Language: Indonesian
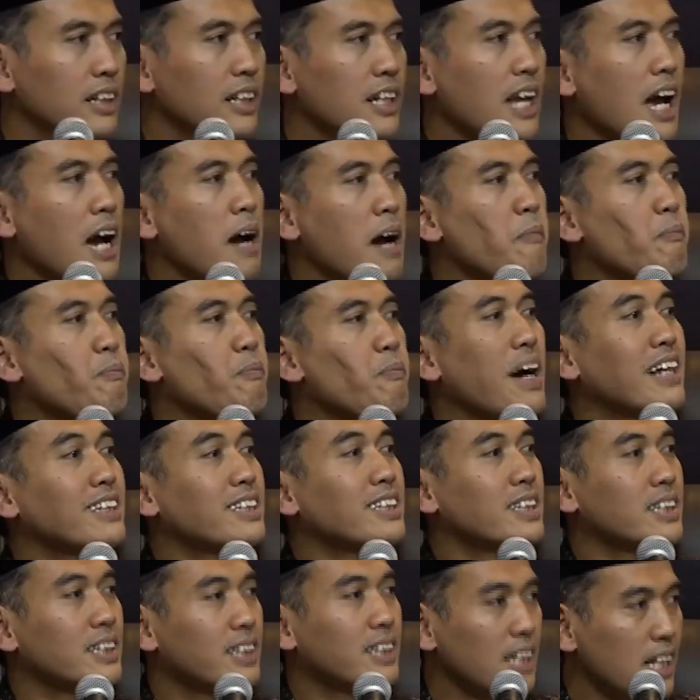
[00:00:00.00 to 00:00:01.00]
Yang
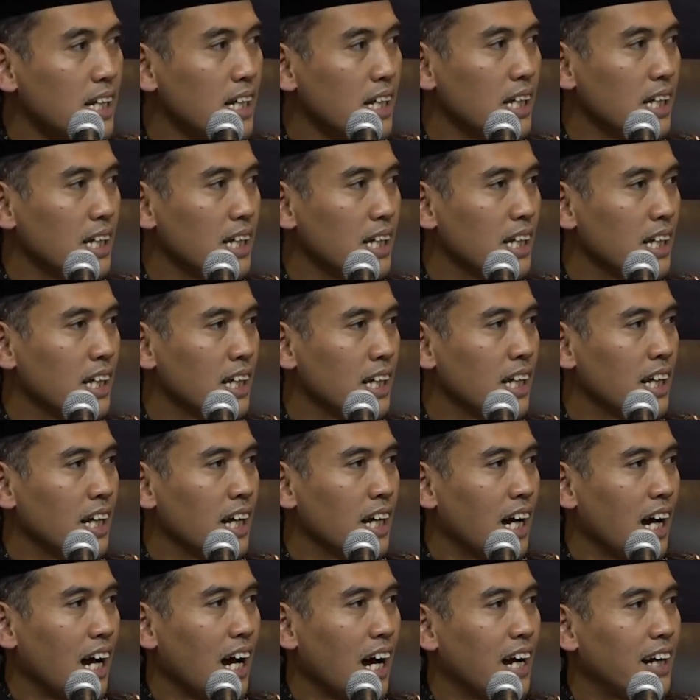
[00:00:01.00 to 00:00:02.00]
pasti
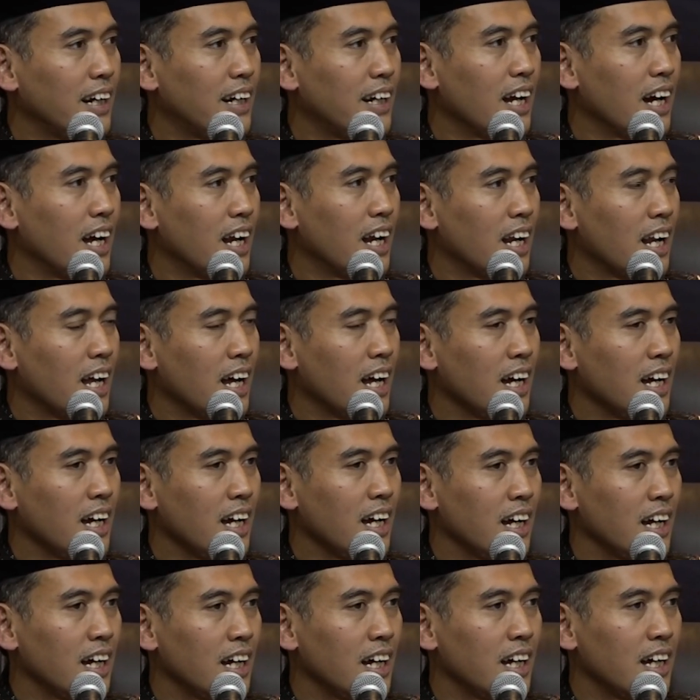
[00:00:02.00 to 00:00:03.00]
adalah
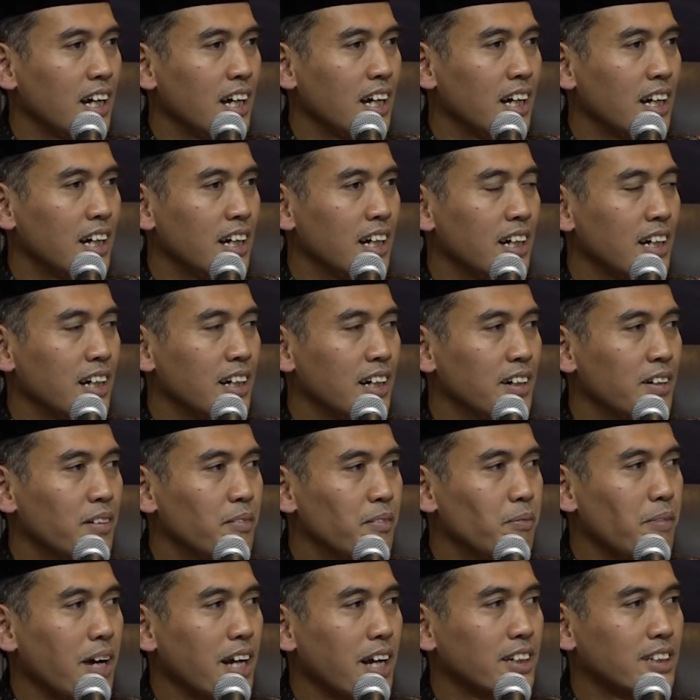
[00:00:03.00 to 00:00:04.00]

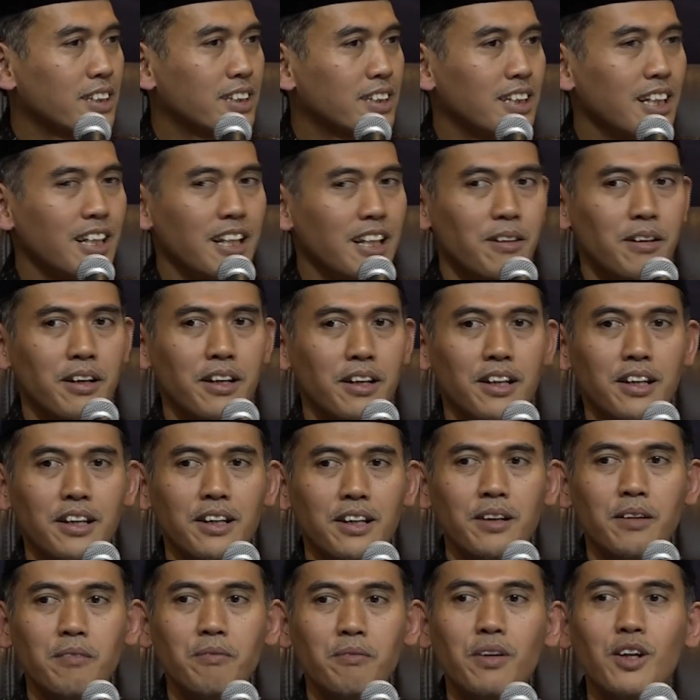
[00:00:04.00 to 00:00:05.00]
masih
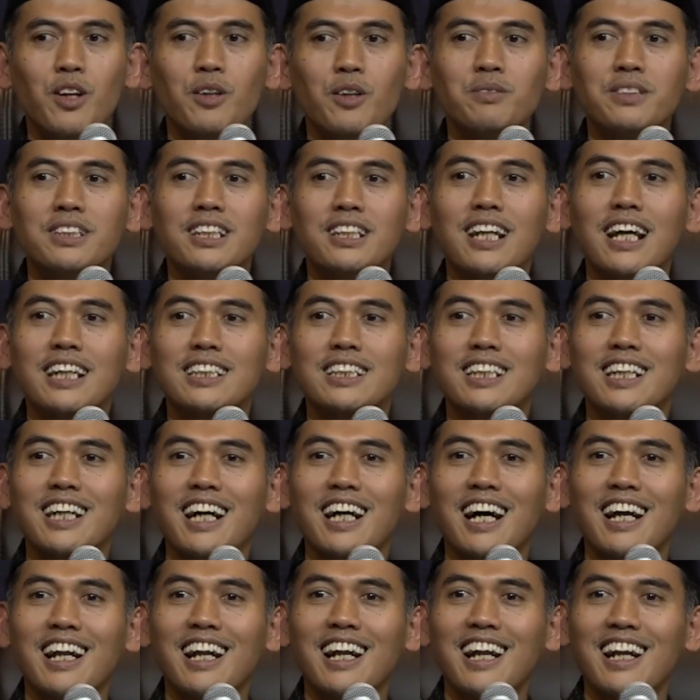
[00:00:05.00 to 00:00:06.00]
belum jelas
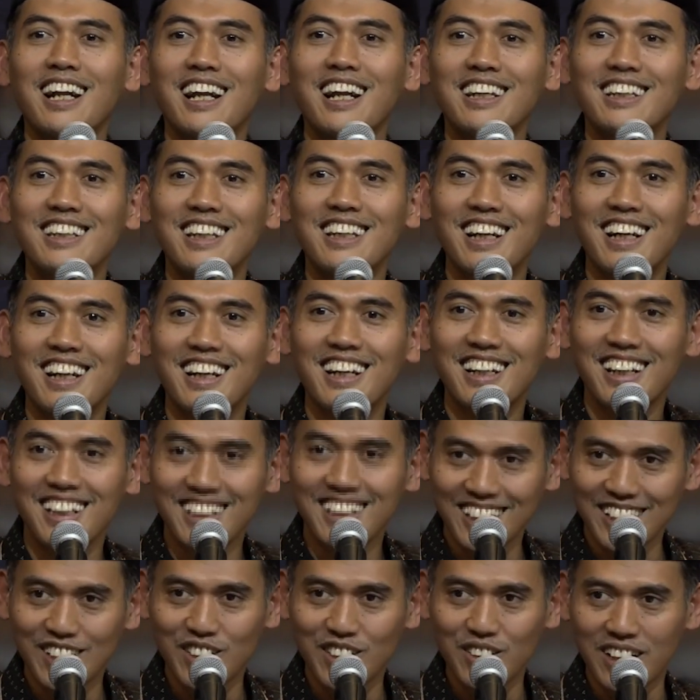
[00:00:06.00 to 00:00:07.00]
kehalalannya kan
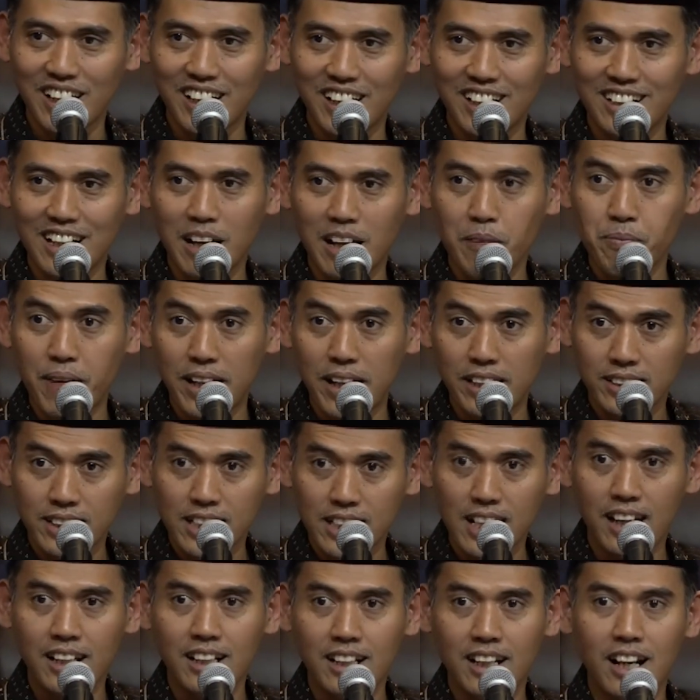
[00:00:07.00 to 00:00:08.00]
gitu kan yang
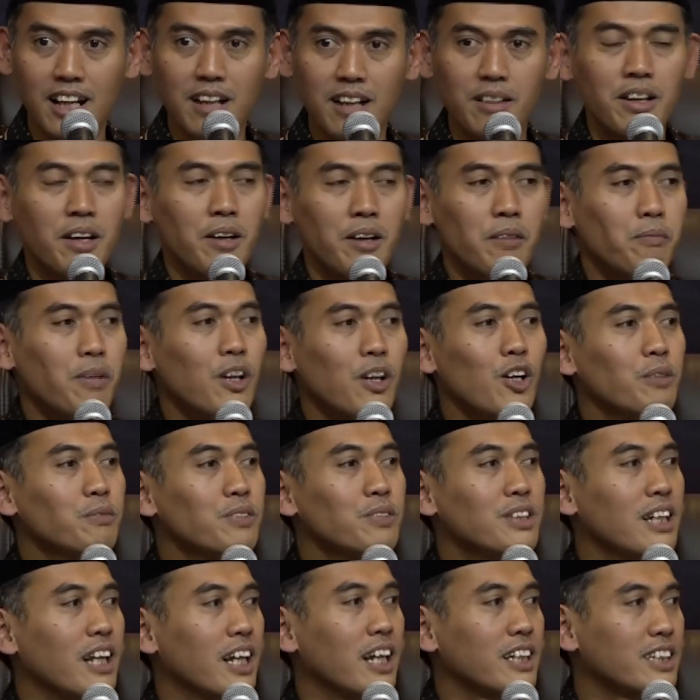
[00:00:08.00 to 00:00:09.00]
pasti adalah belum
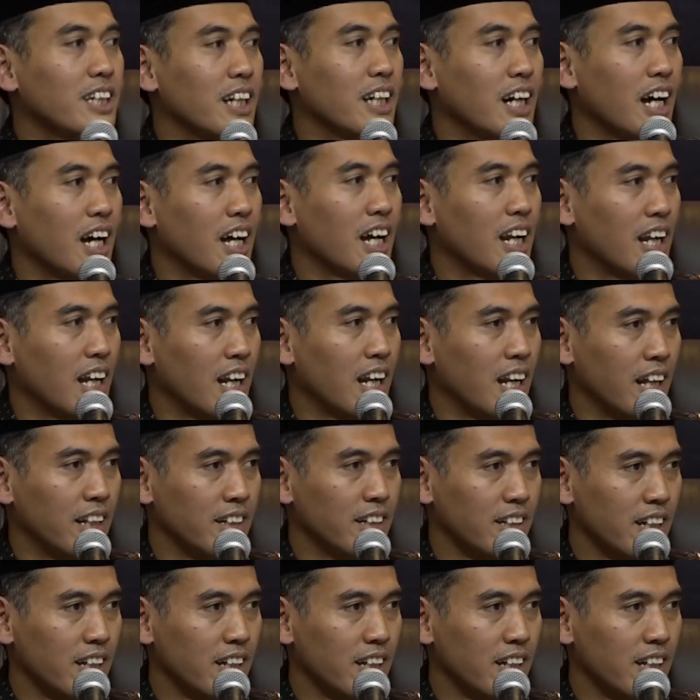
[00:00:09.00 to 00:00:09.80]
jelas kehalalannya.